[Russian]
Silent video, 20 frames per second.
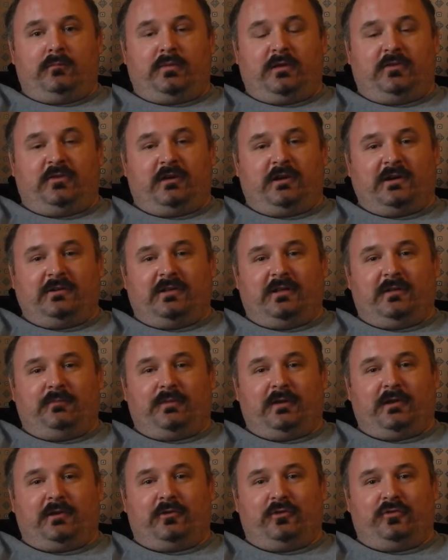пересекала
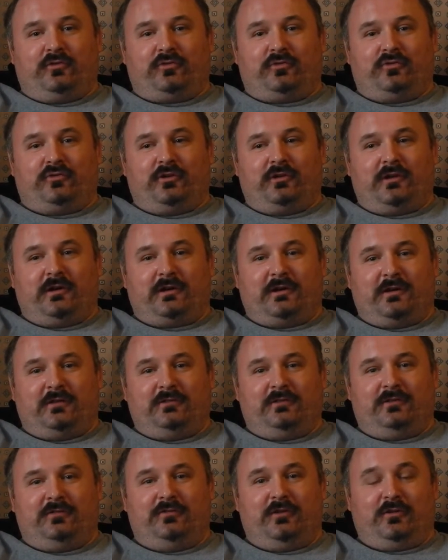перекресток уже на
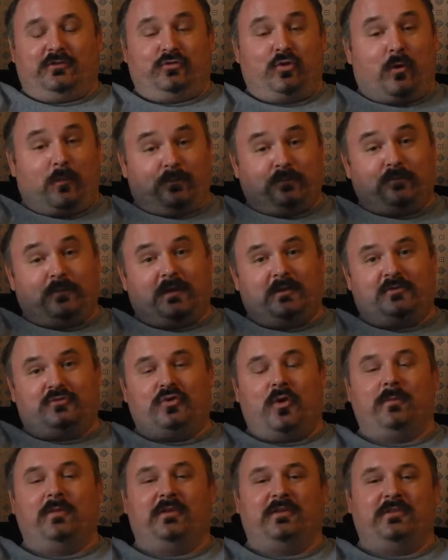красный свет. Но
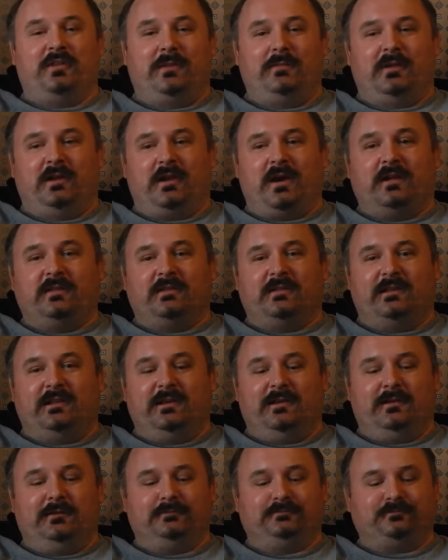доблестные
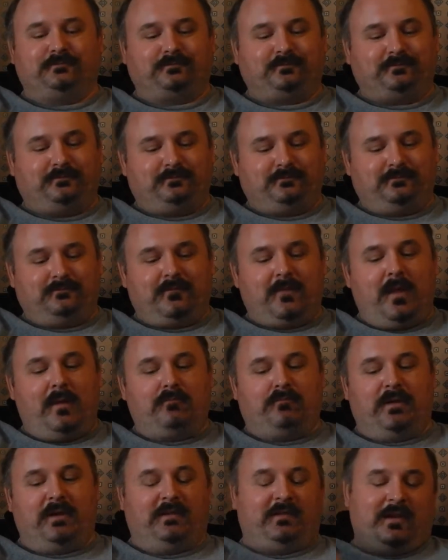американские
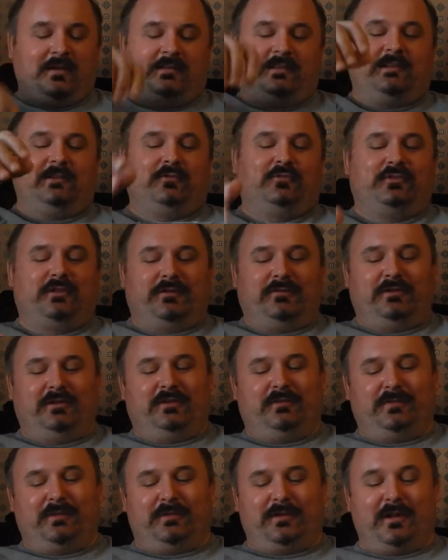полицейские установили
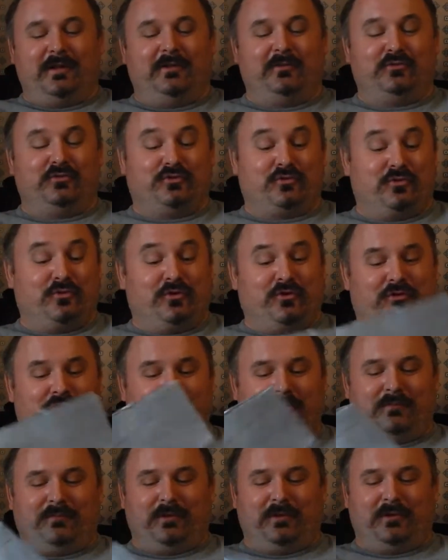специальное
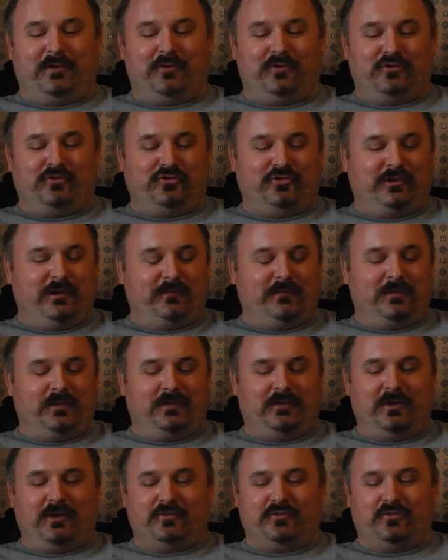устройство на перекресточке.
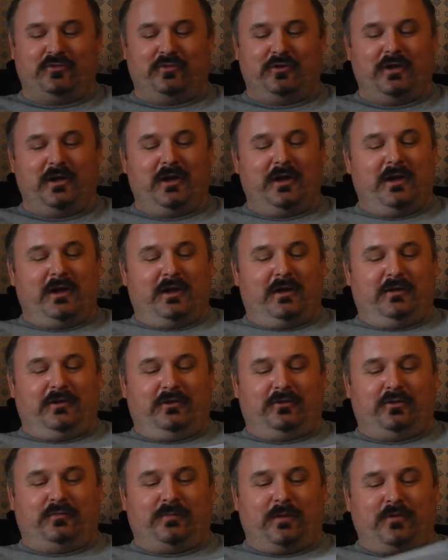И те, кто
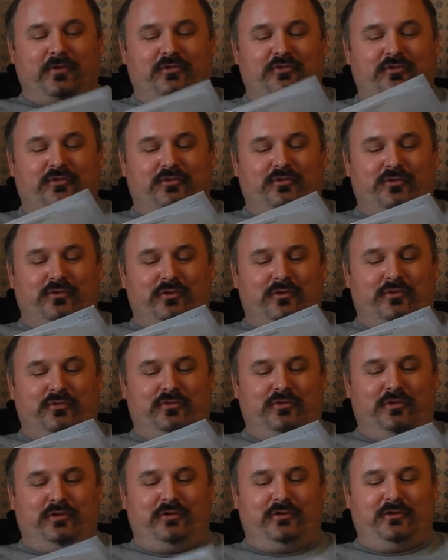едут с повышенной
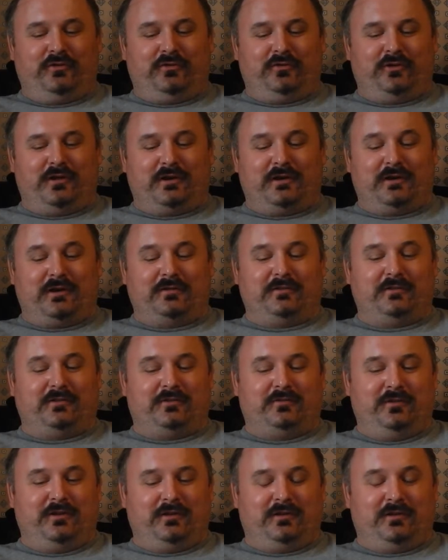скоростью или едут на красный
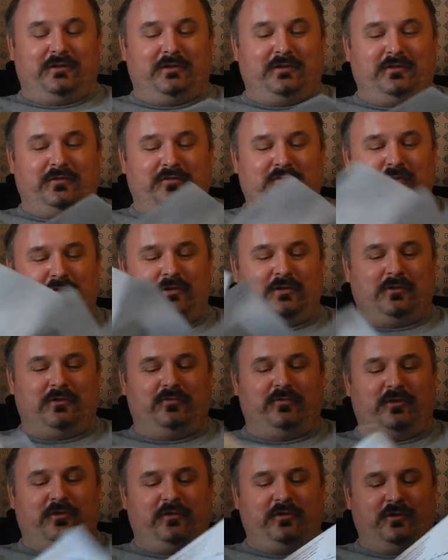свет, все дело
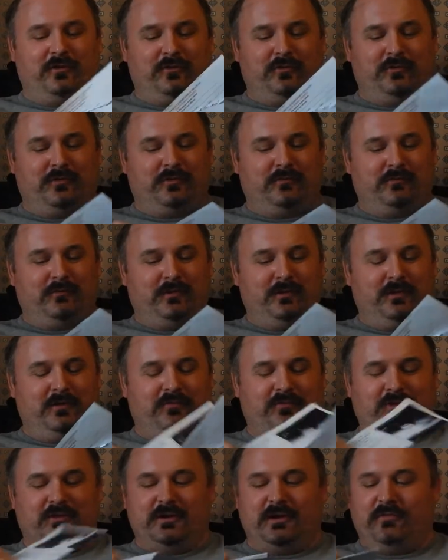фиксируют и
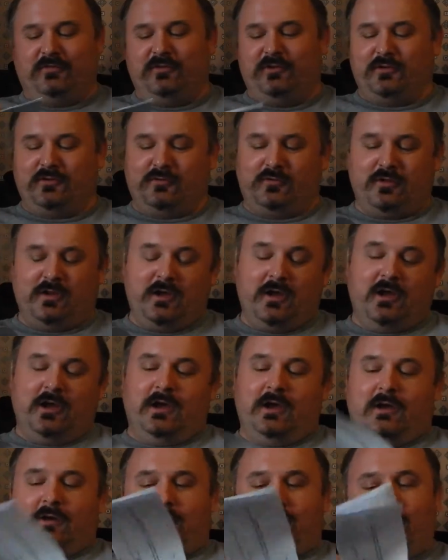фотографируют.
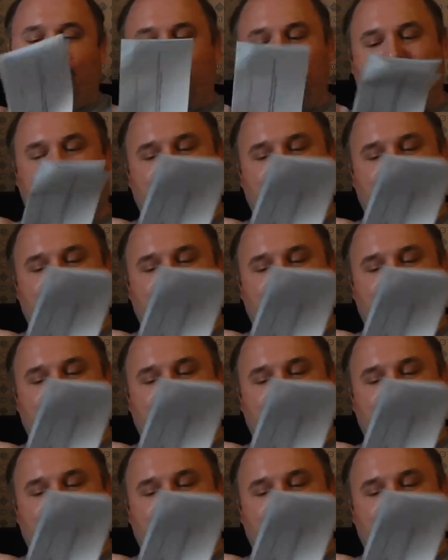Вот